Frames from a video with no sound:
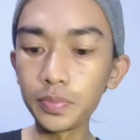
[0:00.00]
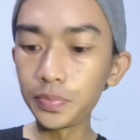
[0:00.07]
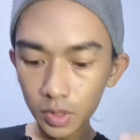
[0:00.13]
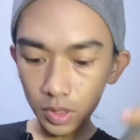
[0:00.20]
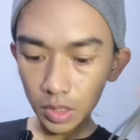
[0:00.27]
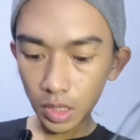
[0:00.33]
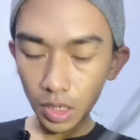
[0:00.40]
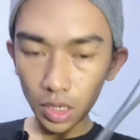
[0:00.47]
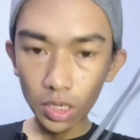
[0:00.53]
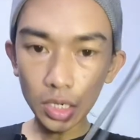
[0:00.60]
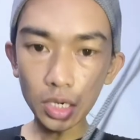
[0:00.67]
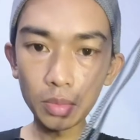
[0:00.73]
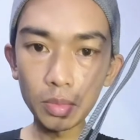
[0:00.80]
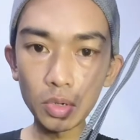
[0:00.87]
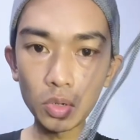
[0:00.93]
silahkan
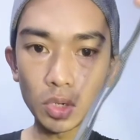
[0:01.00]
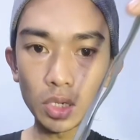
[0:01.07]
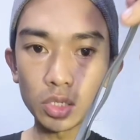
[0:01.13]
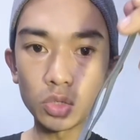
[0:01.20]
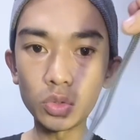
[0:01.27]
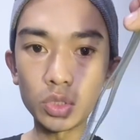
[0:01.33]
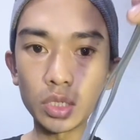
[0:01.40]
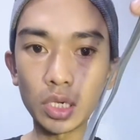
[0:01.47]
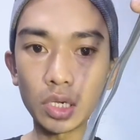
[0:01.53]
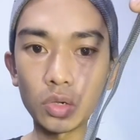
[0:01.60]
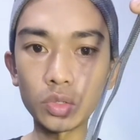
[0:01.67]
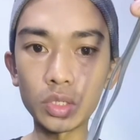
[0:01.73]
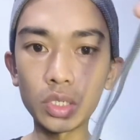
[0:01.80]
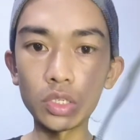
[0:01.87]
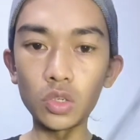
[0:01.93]
yang mau langsung check
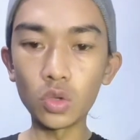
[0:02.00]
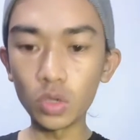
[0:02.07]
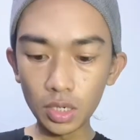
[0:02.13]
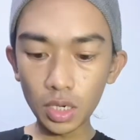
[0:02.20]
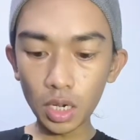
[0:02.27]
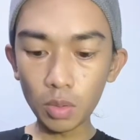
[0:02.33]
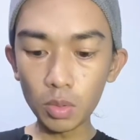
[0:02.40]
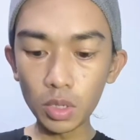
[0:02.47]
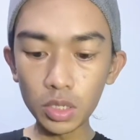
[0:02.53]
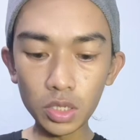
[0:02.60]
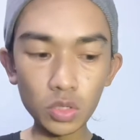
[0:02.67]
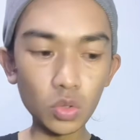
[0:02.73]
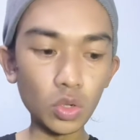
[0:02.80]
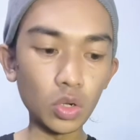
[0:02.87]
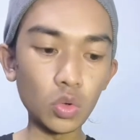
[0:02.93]
out aja ini kabelnya
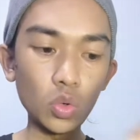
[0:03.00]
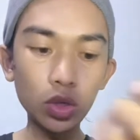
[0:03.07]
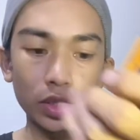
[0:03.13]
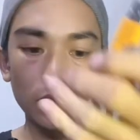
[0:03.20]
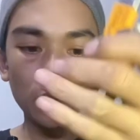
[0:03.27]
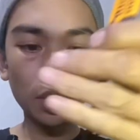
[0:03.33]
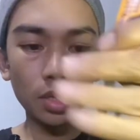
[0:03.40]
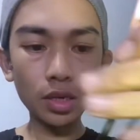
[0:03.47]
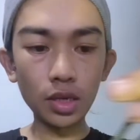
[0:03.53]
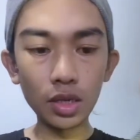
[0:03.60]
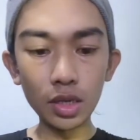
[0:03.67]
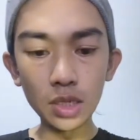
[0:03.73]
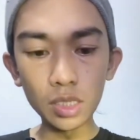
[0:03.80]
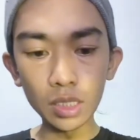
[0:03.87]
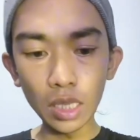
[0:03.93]
juga kuat ya
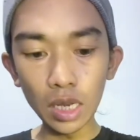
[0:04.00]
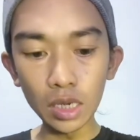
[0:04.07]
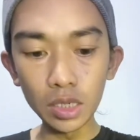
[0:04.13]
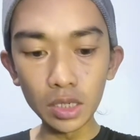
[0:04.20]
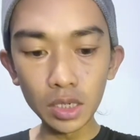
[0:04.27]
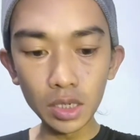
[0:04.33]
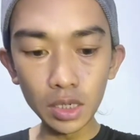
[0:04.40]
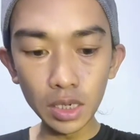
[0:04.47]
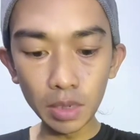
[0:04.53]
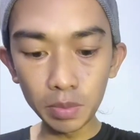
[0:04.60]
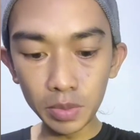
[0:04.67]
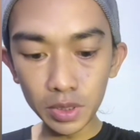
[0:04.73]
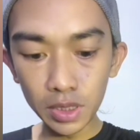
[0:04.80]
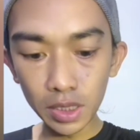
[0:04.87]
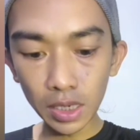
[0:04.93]
talinya
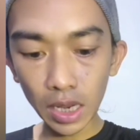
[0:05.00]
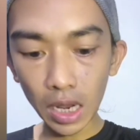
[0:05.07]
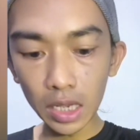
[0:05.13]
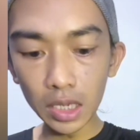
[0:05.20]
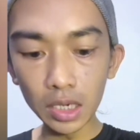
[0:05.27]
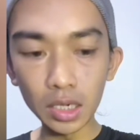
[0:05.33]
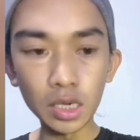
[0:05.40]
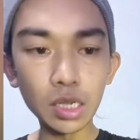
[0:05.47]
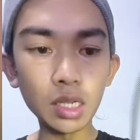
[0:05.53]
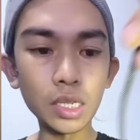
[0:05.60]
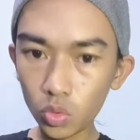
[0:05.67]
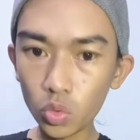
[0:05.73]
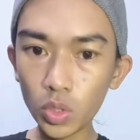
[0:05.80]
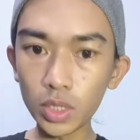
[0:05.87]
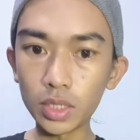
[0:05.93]
dilapisi kain
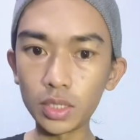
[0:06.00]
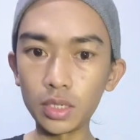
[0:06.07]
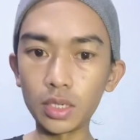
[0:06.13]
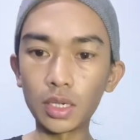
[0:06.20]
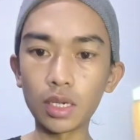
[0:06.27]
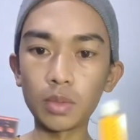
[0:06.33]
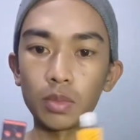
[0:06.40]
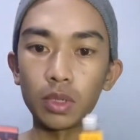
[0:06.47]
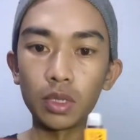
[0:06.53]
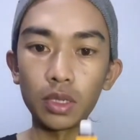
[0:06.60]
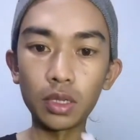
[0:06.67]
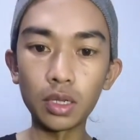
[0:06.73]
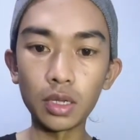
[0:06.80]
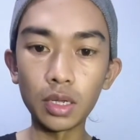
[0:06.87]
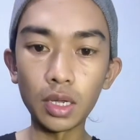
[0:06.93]
kuat ini
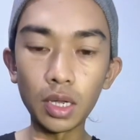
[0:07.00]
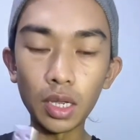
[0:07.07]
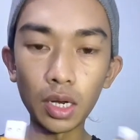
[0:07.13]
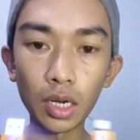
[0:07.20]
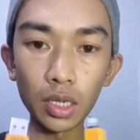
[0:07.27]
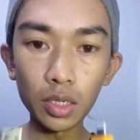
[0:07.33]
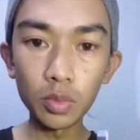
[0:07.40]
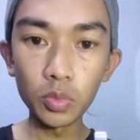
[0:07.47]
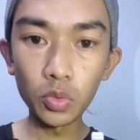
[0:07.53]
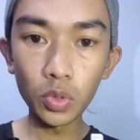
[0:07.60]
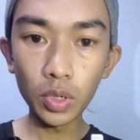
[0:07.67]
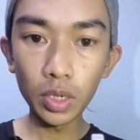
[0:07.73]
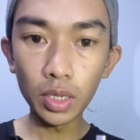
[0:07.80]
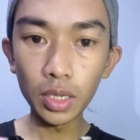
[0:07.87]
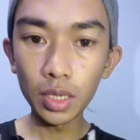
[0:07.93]
kabelnya harganya
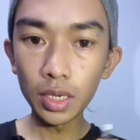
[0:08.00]
murah ya